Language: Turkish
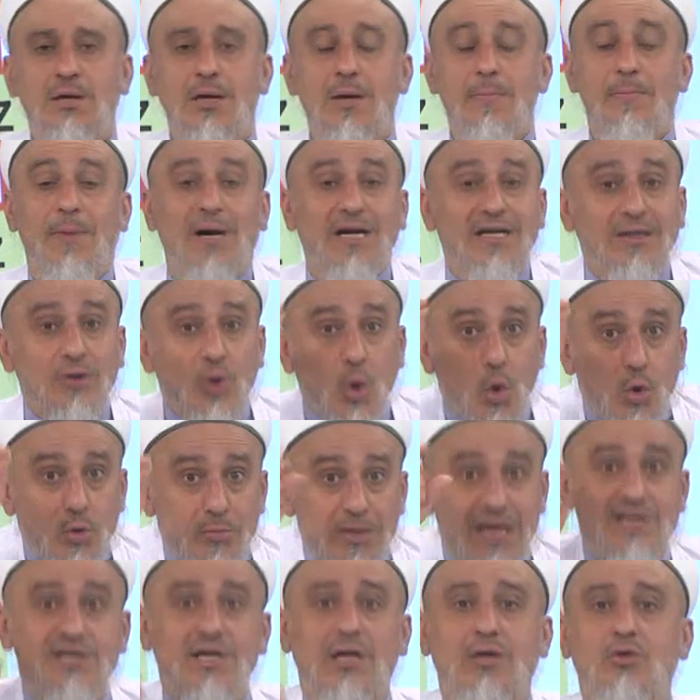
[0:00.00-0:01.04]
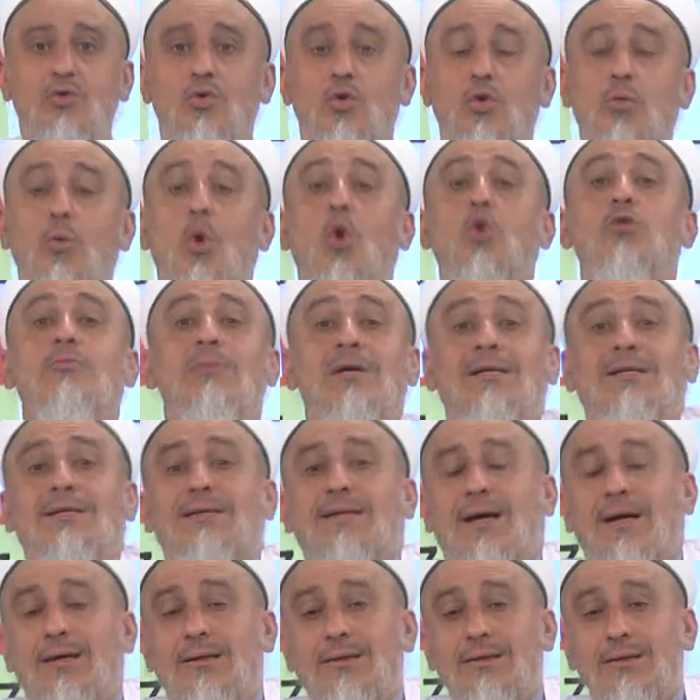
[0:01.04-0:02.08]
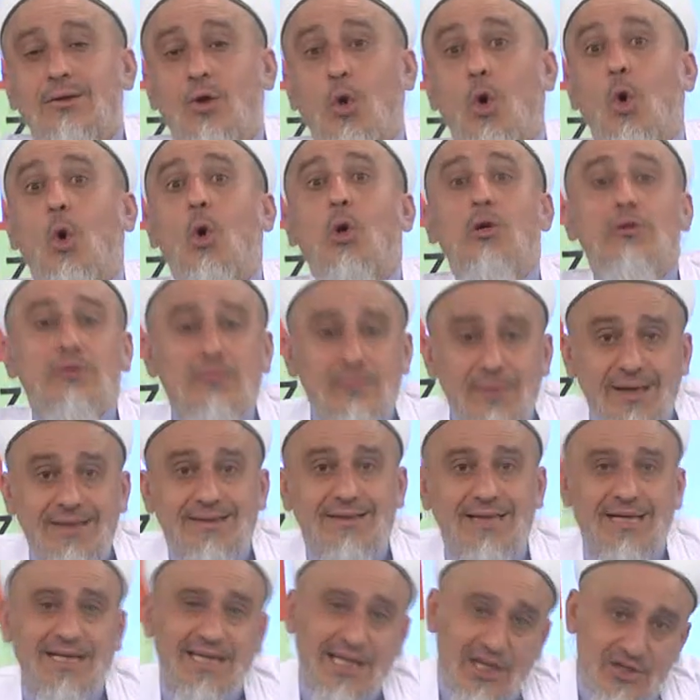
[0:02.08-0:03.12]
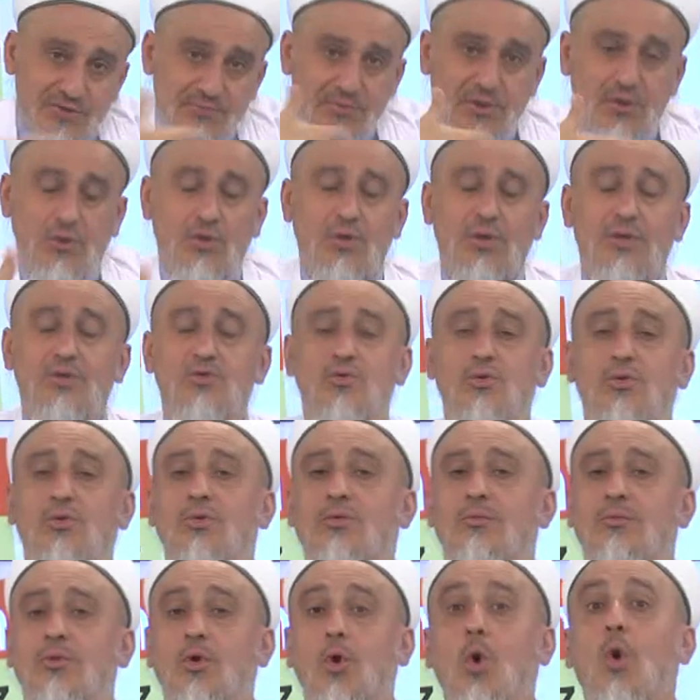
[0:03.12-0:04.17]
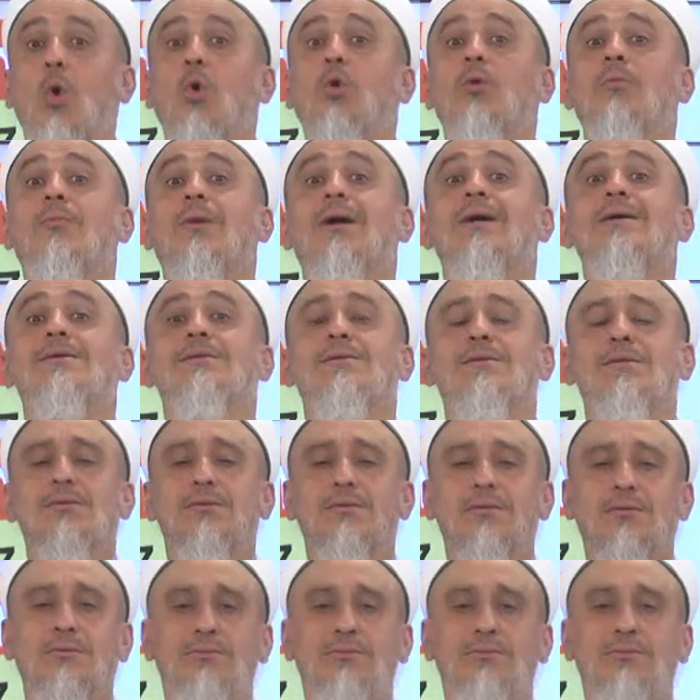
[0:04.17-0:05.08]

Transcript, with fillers: Bakın olmayacak diyorum. Olmadı da. Olmadı da geçmişe yönelik söylüyorum. Olmaz.